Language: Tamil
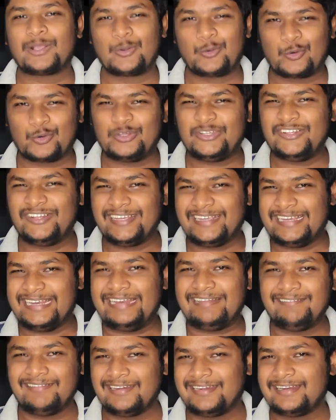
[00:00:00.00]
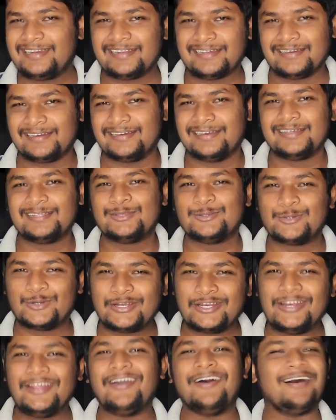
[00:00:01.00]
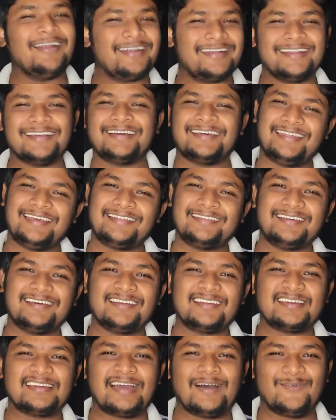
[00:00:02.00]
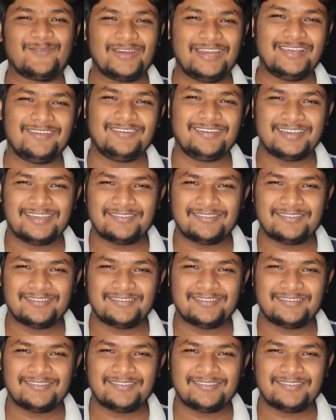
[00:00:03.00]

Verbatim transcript: குழந்தையும் கிள்ளி விட்டுட்டு தொட்டிலையும் ஆட்டுற கதையாக தான் இருக்குது அவங்களே